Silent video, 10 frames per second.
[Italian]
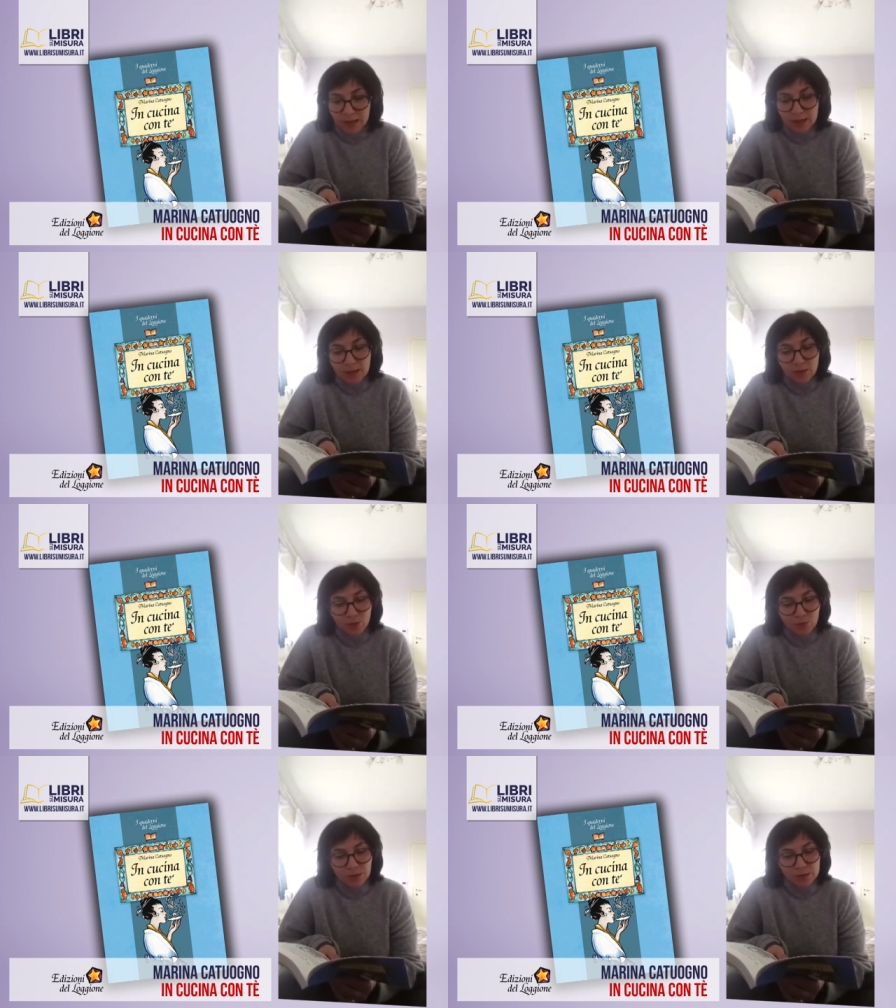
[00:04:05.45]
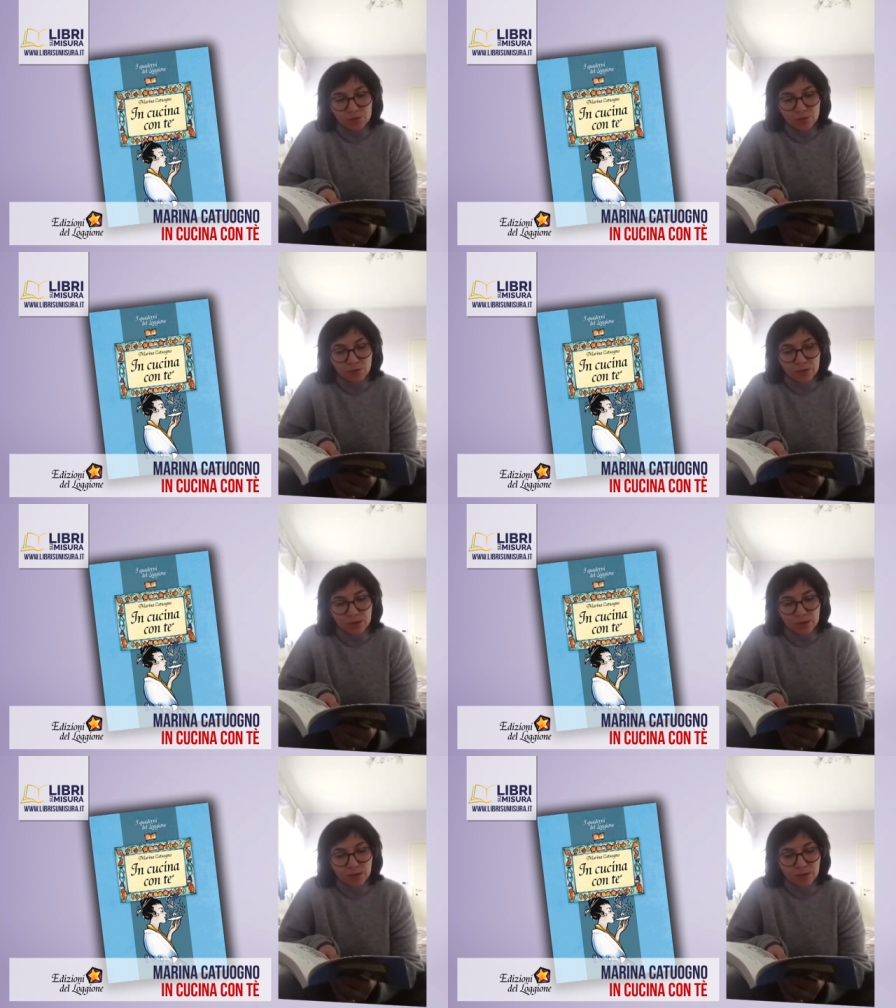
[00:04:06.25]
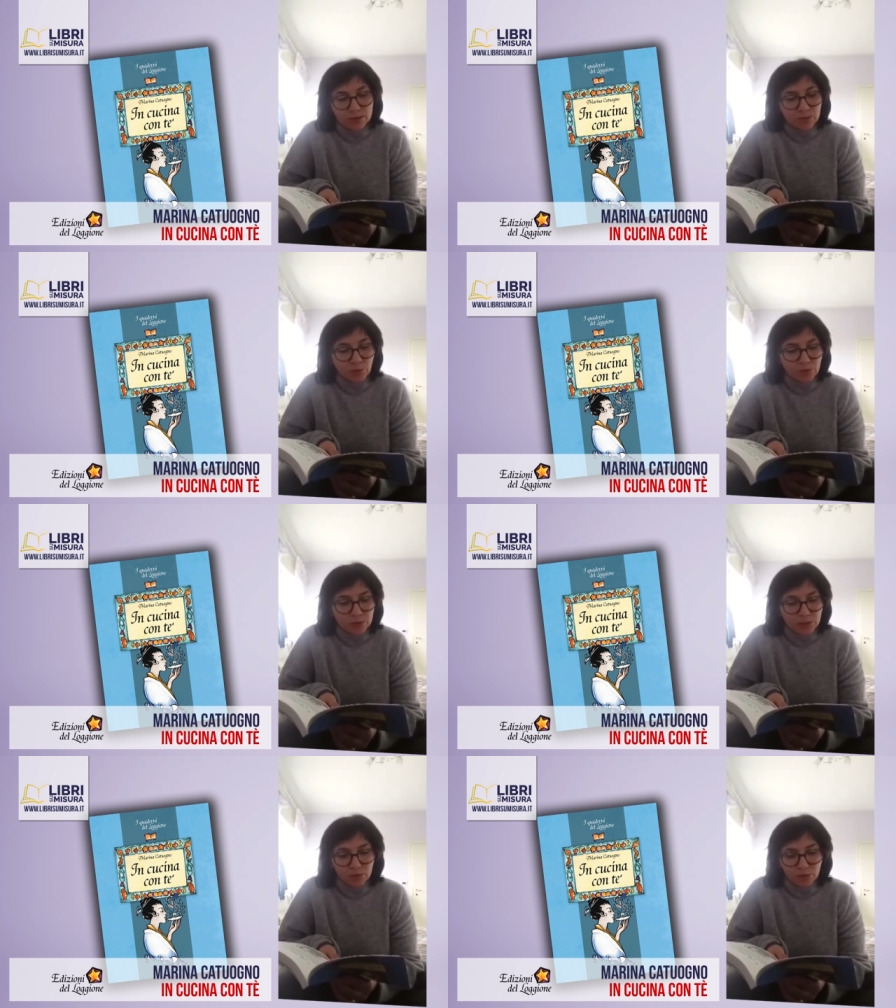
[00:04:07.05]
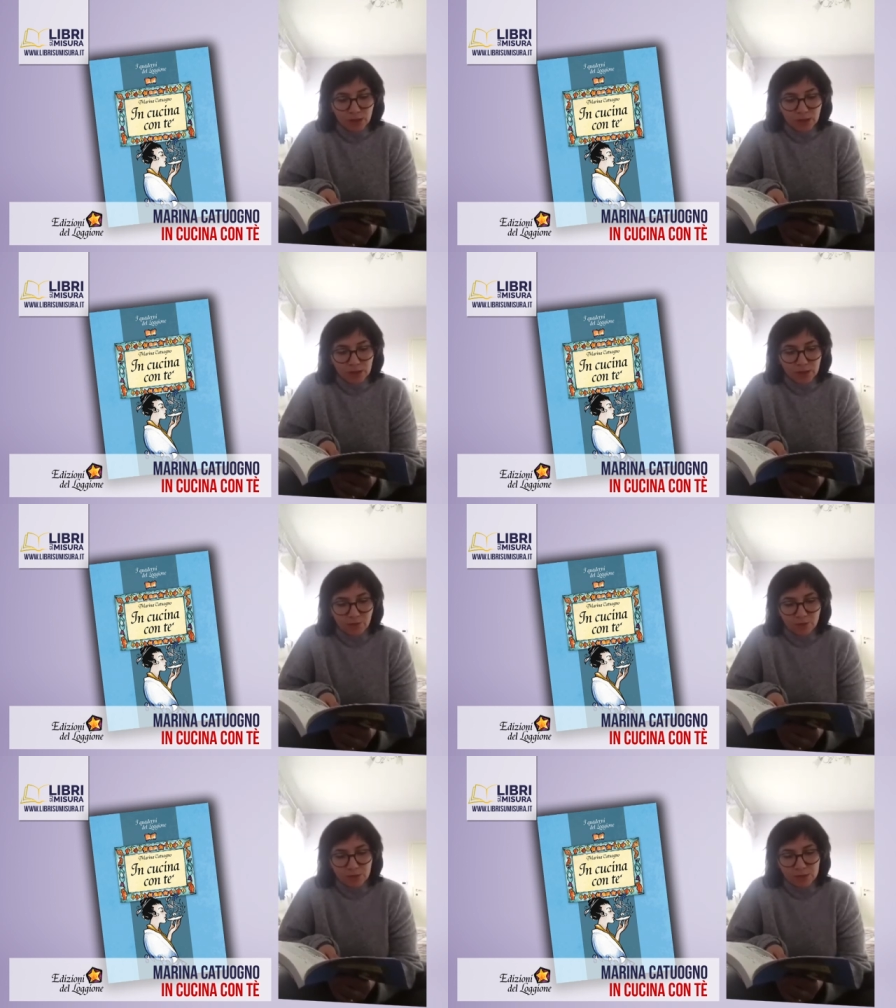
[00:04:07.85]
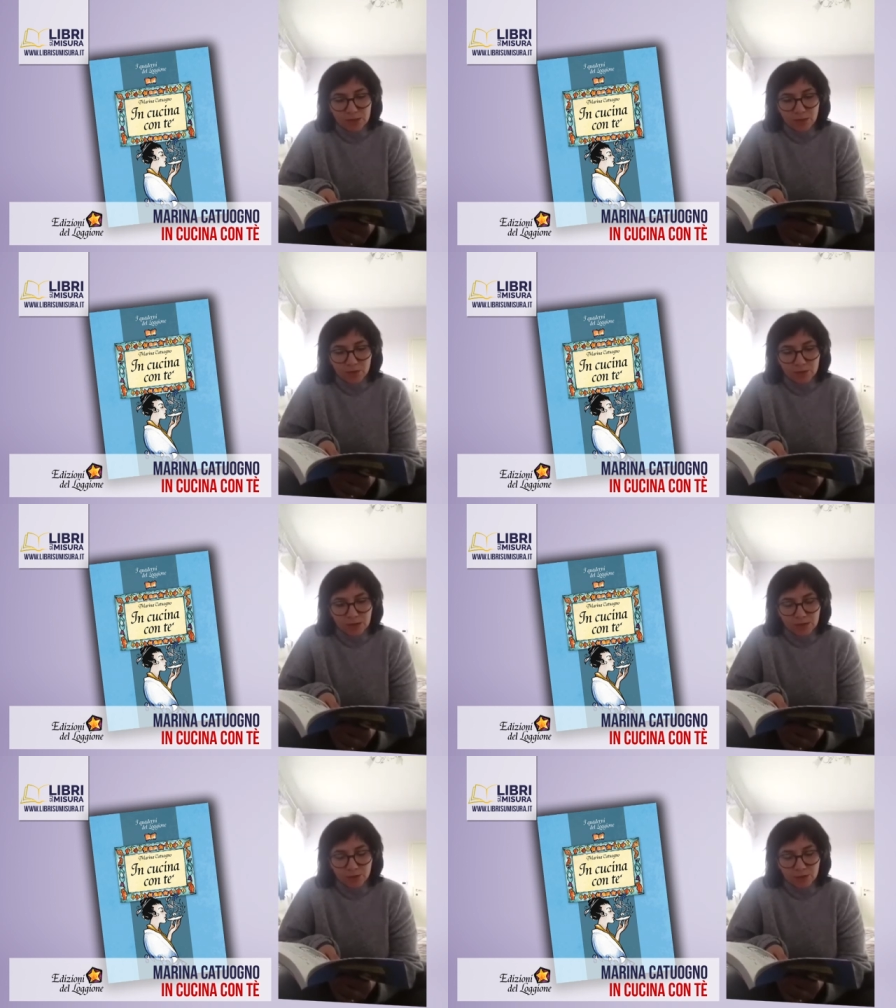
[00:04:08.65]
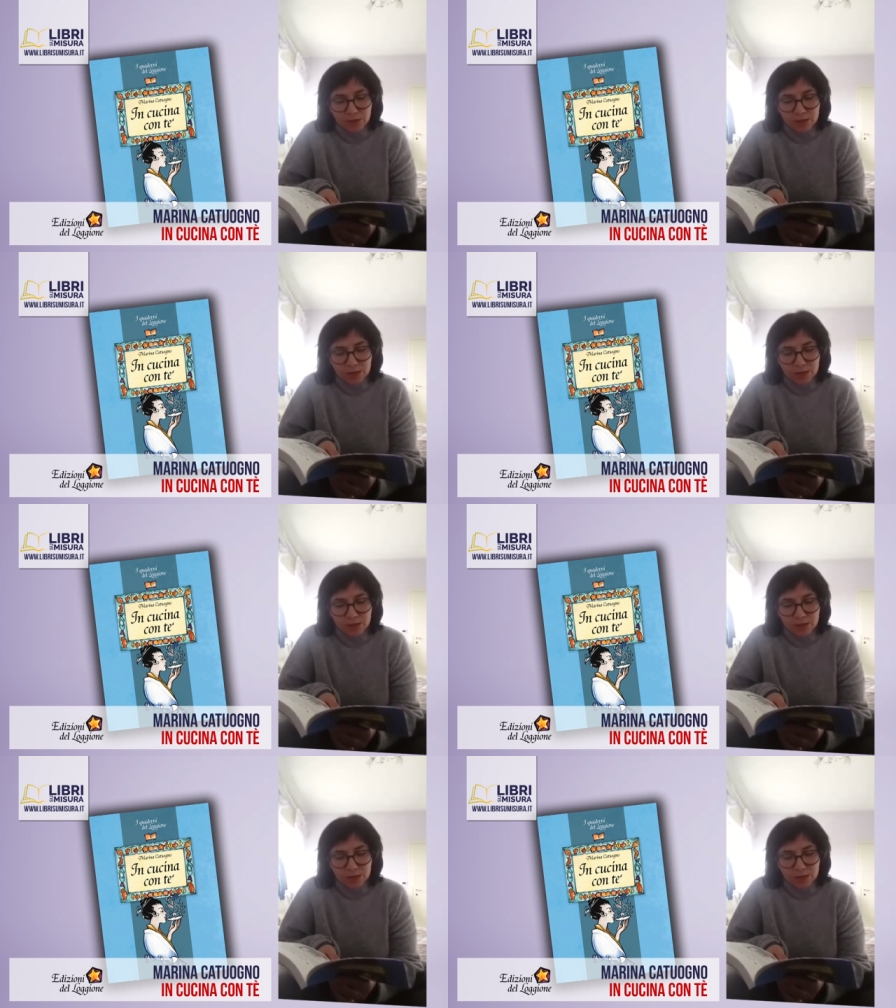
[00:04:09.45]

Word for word: compreso il sopracitato carattere afrodisiaco del rito del tè.